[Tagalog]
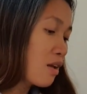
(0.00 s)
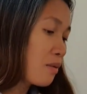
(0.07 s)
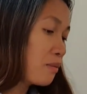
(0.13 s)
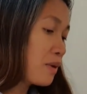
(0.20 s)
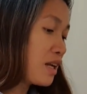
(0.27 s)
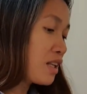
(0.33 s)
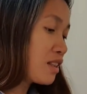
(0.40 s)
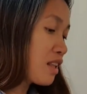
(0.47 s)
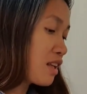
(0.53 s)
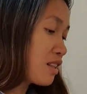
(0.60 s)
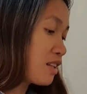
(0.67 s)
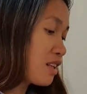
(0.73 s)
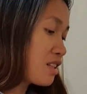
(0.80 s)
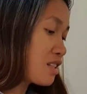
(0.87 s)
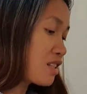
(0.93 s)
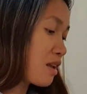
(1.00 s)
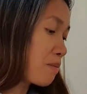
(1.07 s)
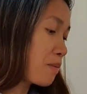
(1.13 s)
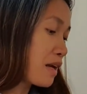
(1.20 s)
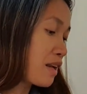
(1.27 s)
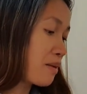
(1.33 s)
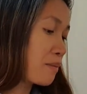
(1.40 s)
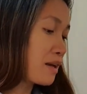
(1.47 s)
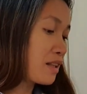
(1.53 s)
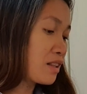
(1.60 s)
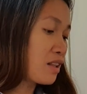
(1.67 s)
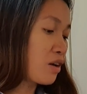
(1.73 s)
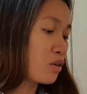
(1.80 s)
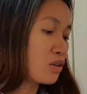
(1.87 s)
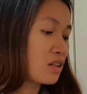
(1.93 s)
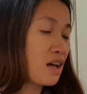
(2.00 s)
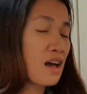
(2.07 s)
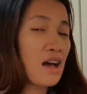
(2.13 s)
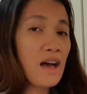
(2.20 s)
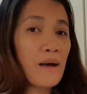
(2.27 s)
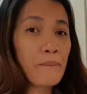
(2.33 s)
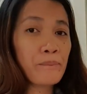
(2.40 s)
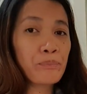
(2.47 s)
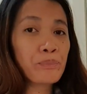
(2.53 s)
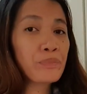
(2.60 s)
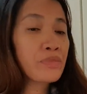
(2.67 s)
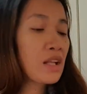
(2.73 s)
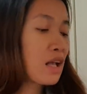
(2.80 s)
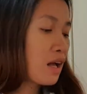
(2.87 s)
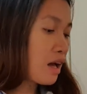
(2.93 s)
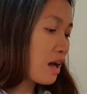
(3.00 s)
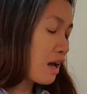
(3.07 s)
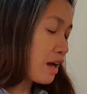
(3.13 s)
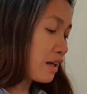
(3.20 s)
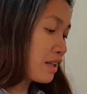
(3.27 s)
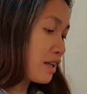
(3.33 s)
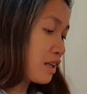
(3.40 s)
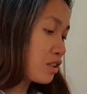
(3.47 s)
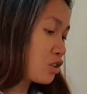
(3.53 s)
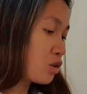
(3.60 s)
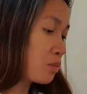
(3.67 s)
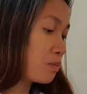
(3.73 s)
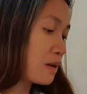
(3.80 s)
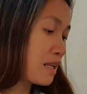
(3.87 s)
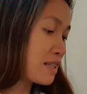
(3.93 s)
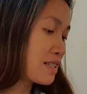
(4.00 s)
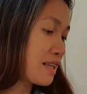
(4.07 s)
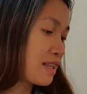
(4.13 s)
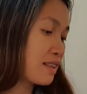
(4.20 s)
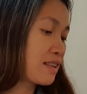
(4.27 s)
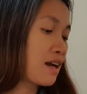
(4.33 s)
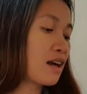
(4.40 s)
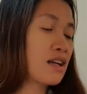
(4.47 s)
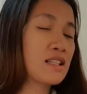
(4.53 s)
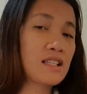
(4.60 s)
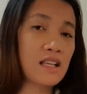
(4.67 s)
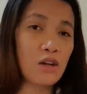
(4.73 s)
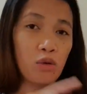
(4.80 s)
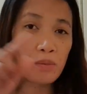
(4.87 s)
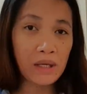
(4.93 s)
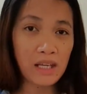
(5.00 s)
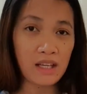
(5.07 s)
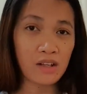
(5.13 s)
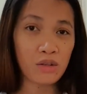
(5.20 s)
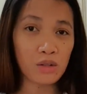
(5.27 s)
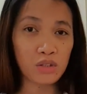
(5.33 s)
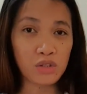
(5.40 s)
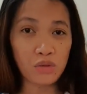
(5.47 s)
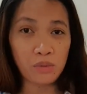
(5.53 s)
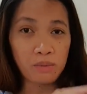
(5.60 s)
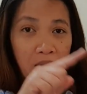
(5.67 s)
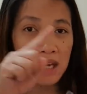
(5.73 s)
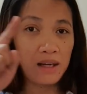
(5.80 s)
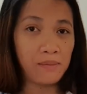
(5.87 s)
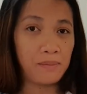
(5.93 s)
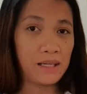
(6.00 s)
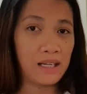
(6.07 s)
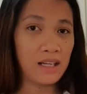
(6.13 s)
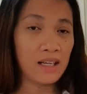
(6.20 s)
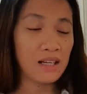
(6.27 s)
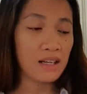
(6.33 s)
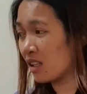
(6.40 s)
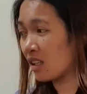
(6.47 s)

may tendency pa naman daw na um, aakyat yung placenta kasi umiikot yung baby.